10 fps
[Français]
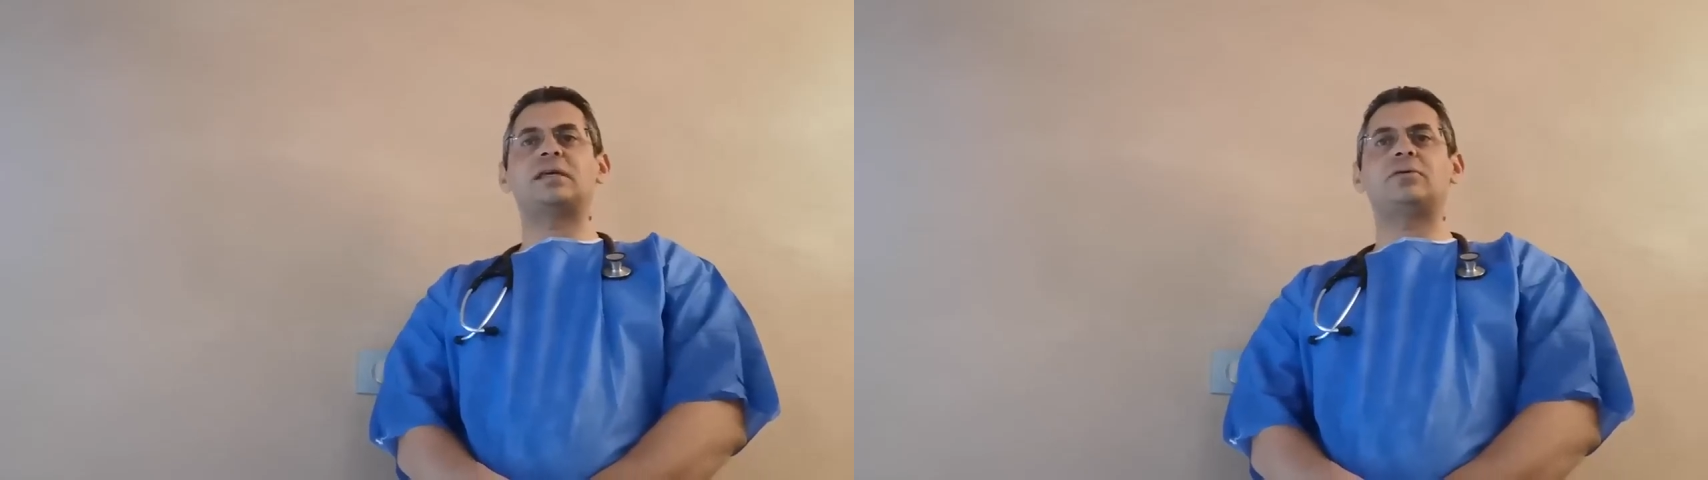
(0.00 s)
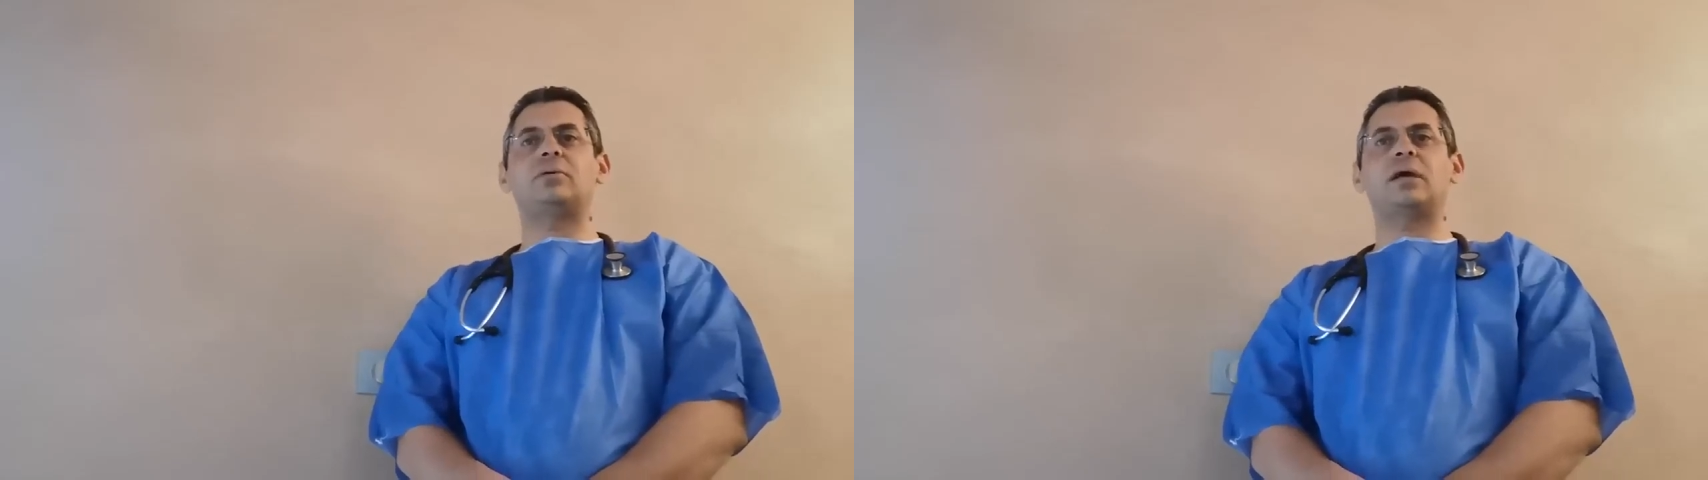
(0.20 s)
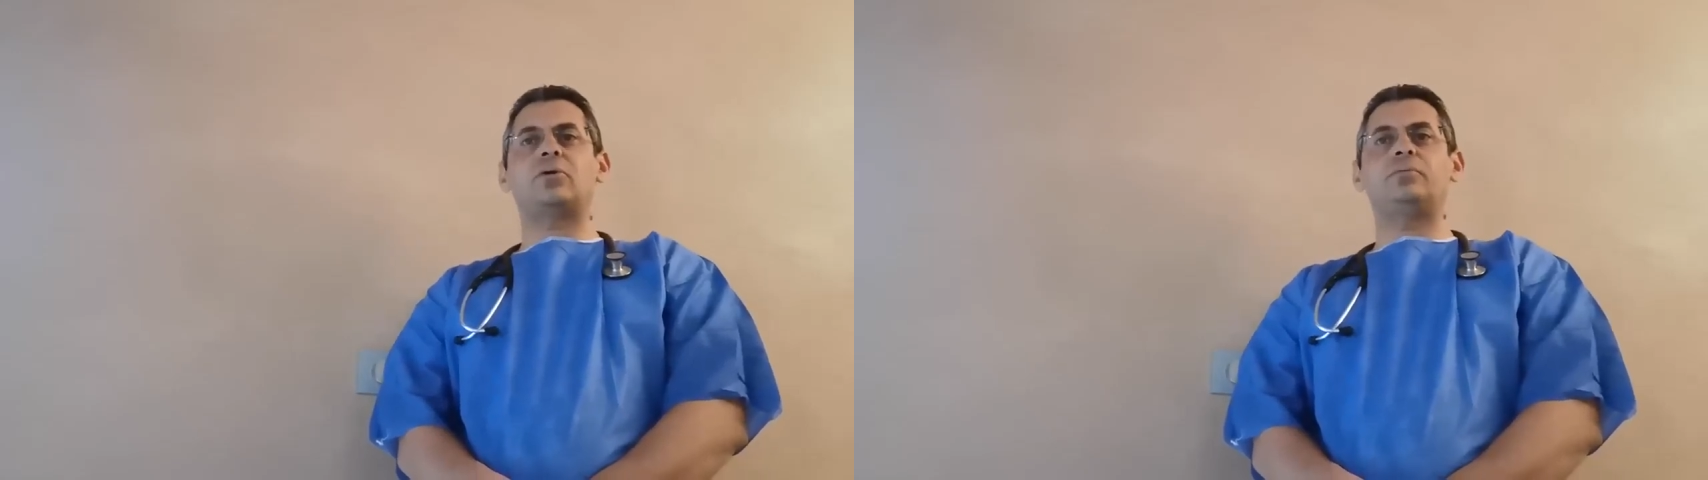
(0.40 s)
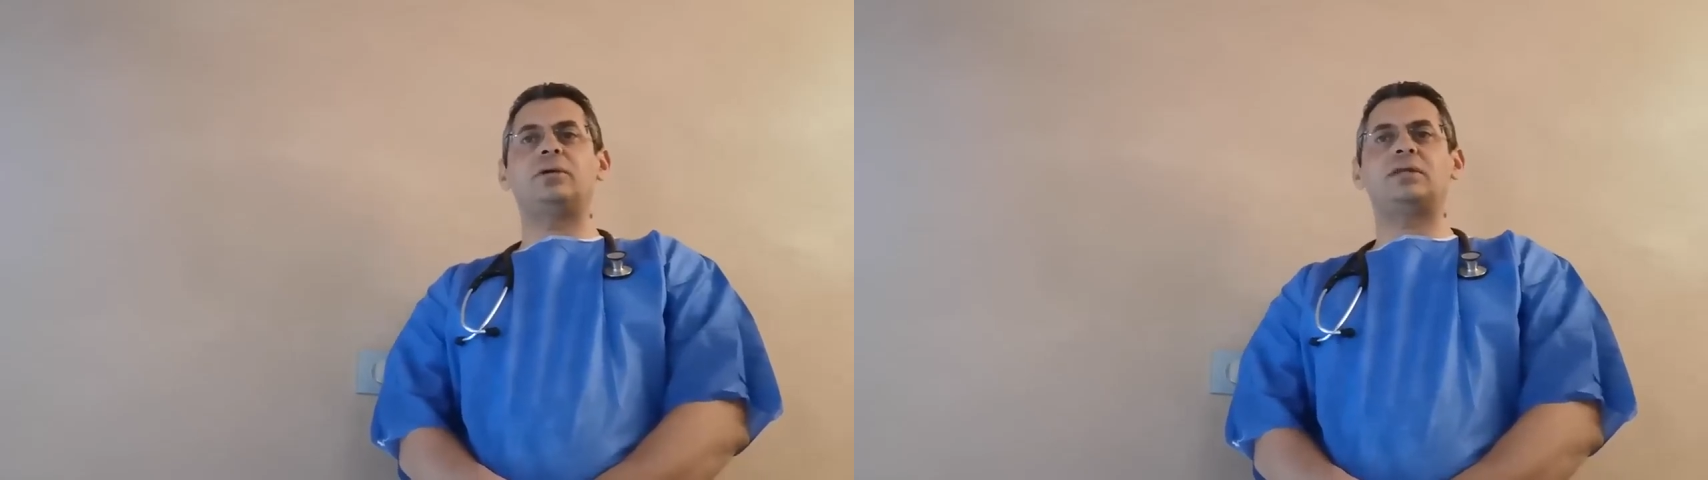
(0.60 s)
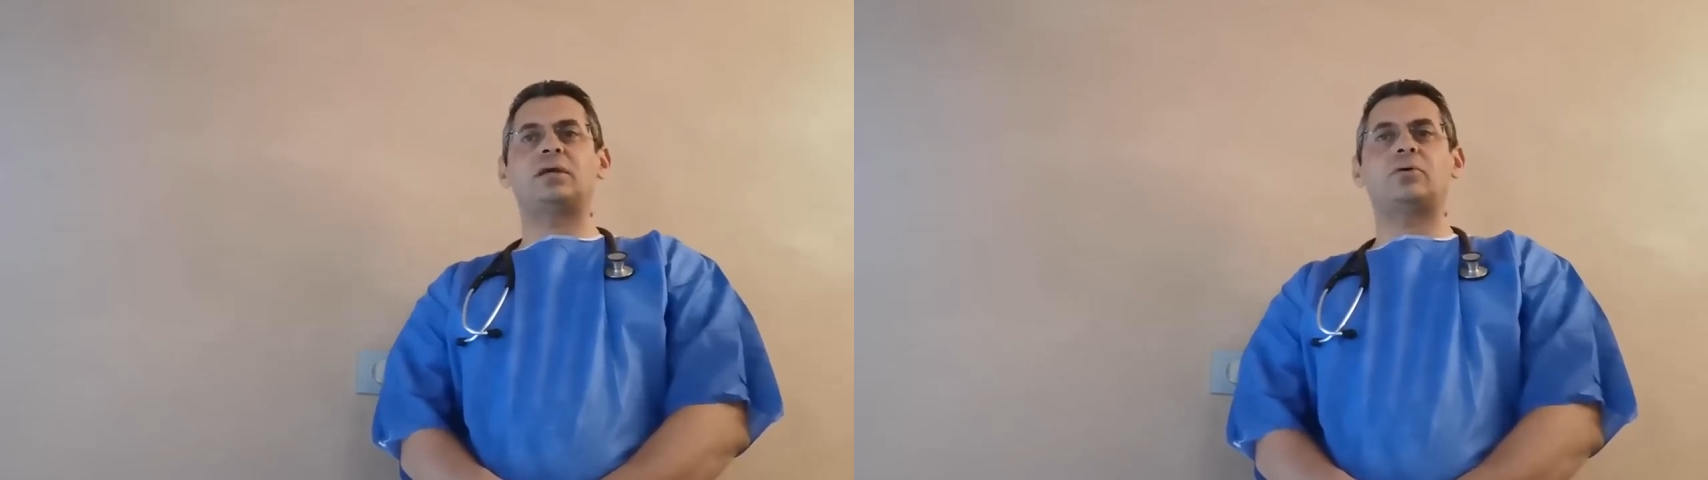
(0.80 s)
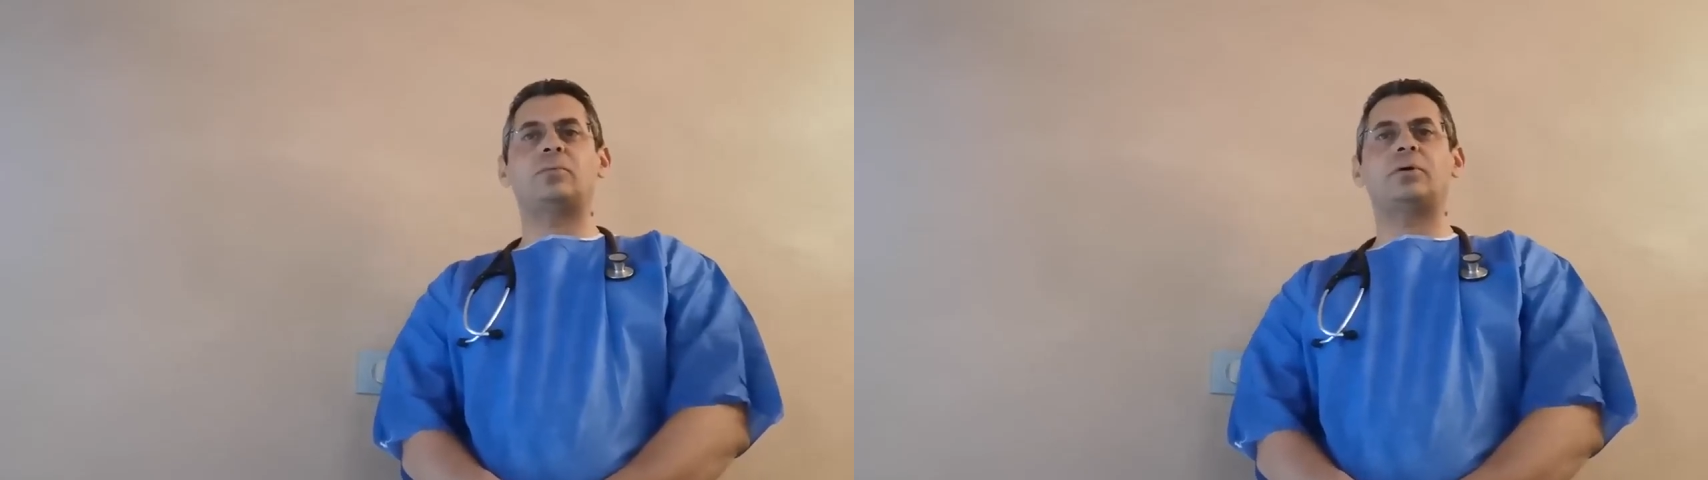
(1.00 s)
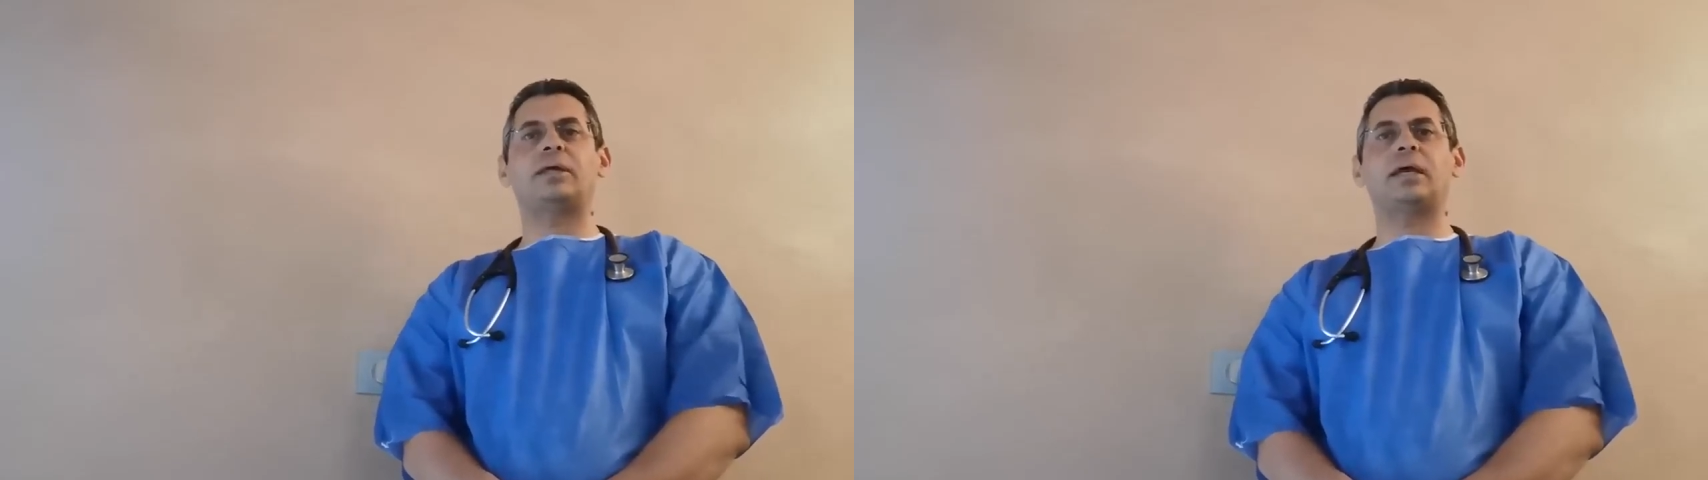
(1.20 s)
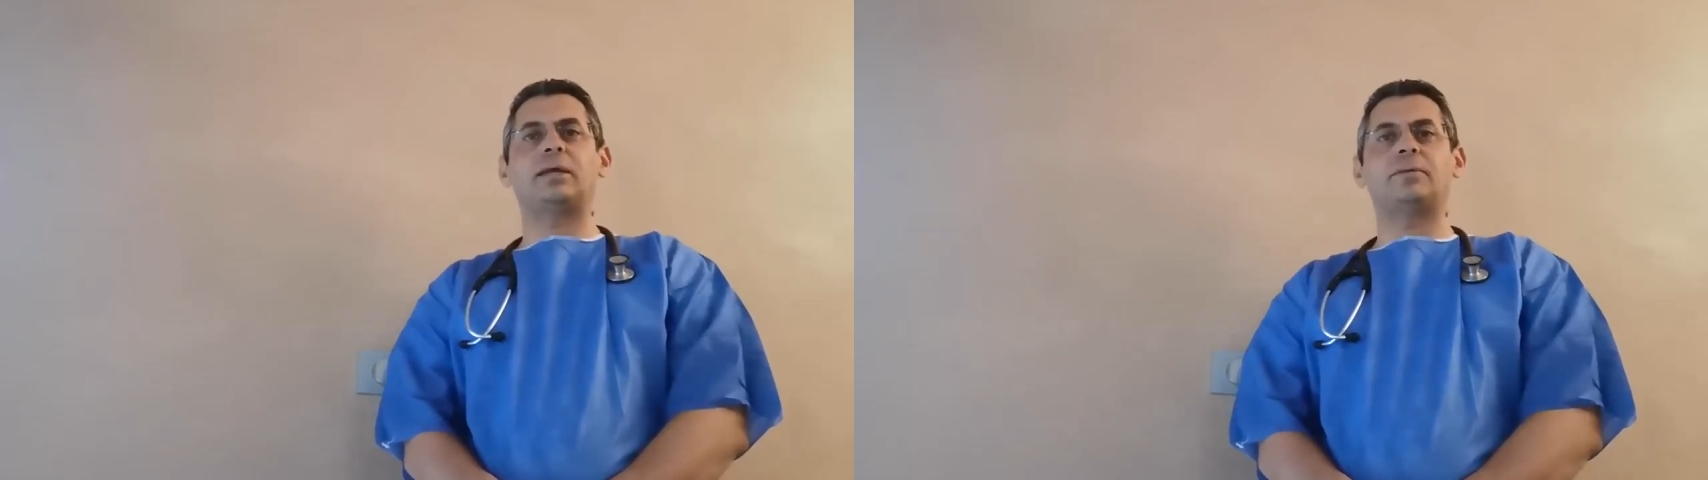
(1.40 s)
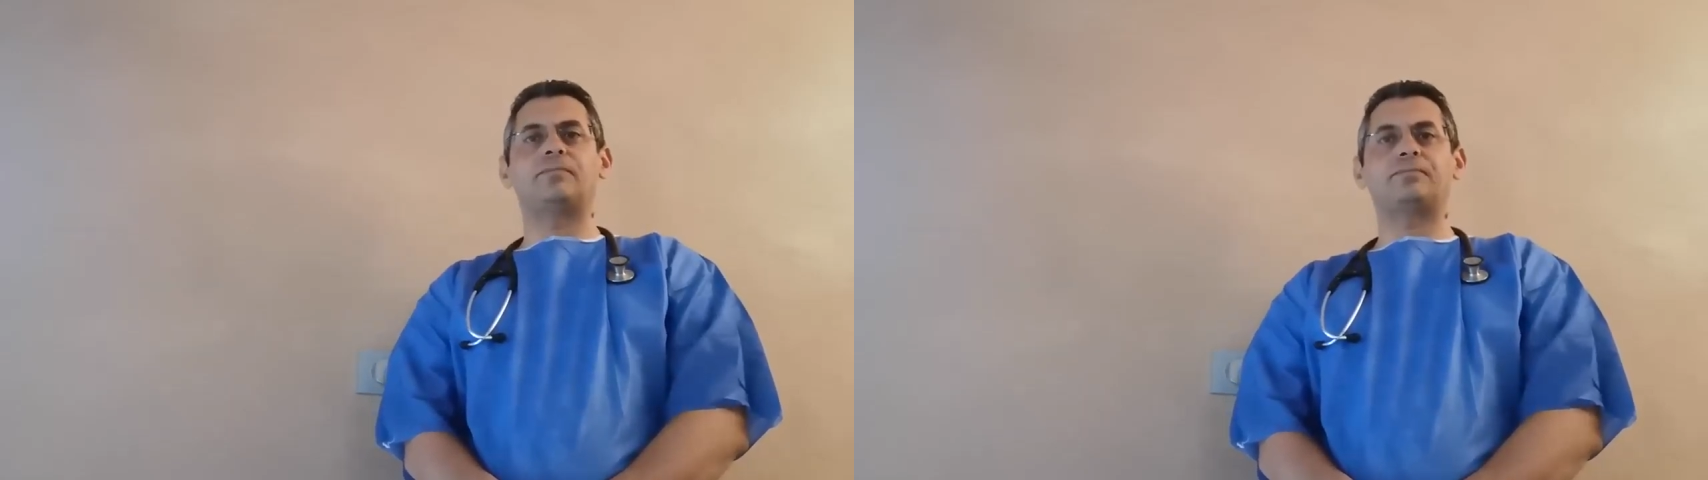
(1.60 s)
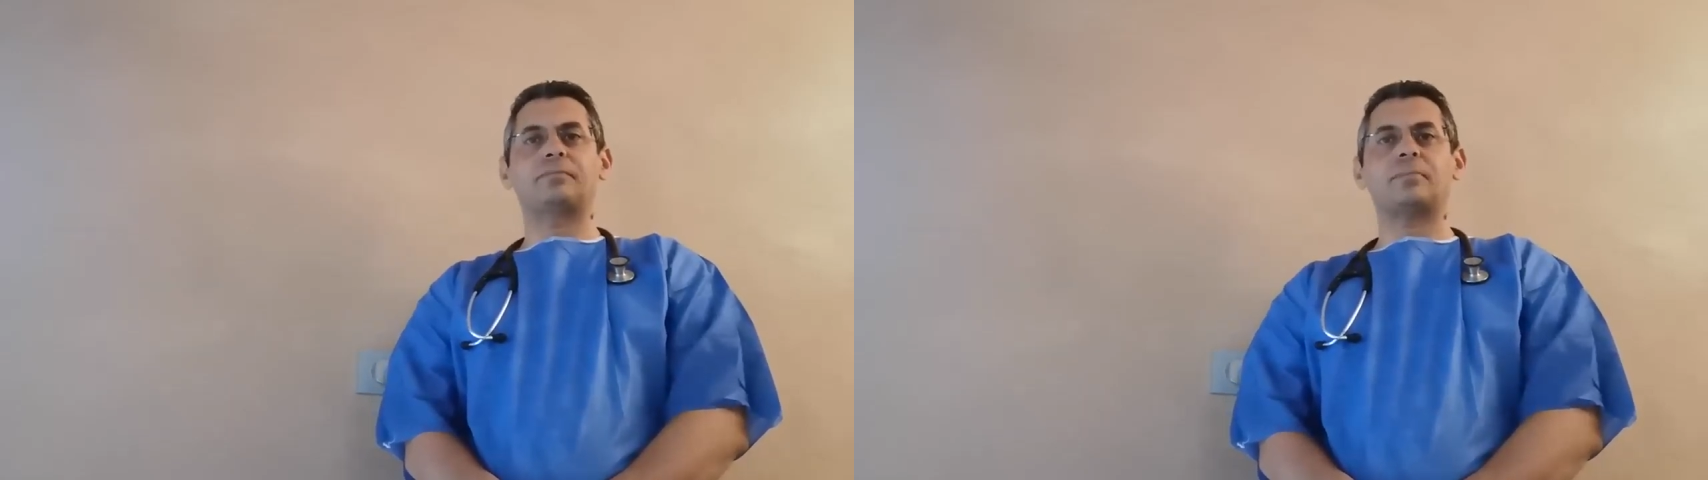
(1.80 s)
au sein de la communauté comorienne.